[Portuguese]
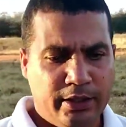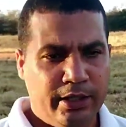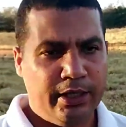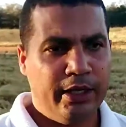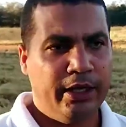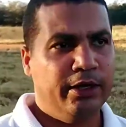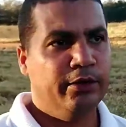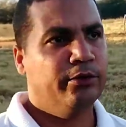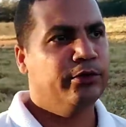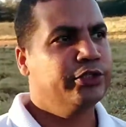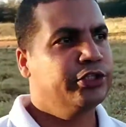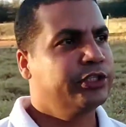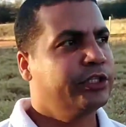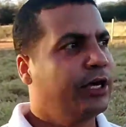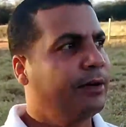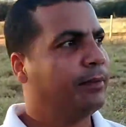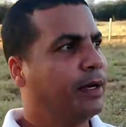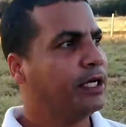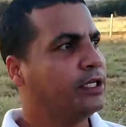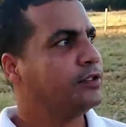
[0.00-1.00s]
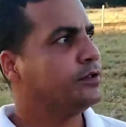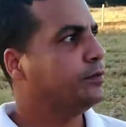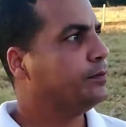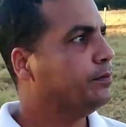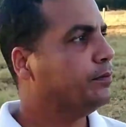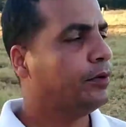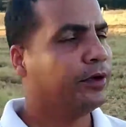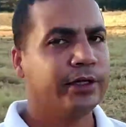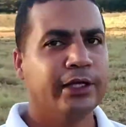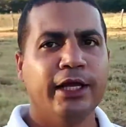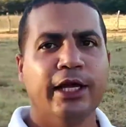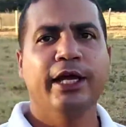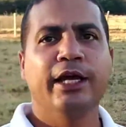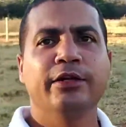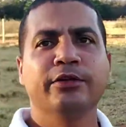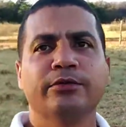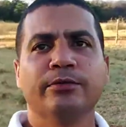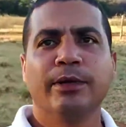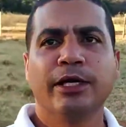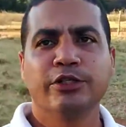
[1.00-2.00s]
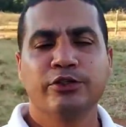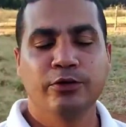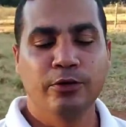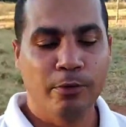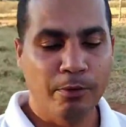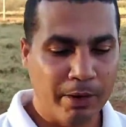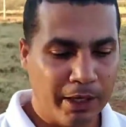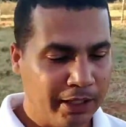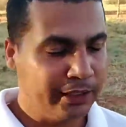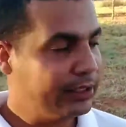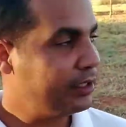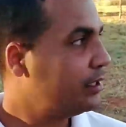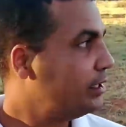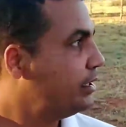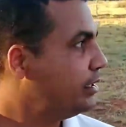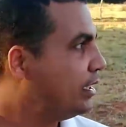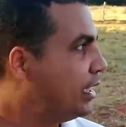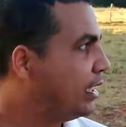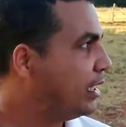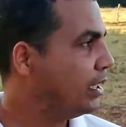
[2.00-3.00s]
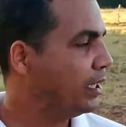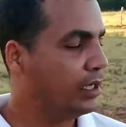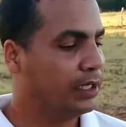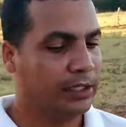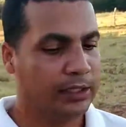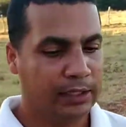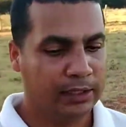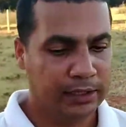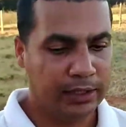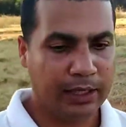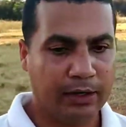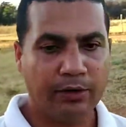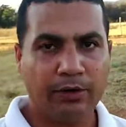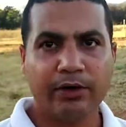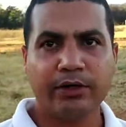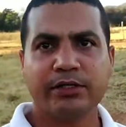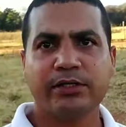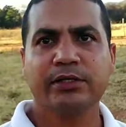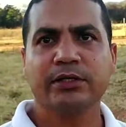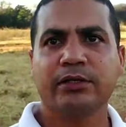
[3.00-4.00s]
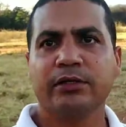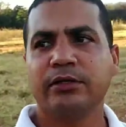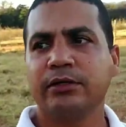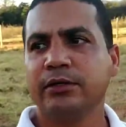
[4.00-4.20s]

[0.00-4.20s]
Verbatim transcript: É, hoje está mais moderno, mais urbano aqui na, na roça.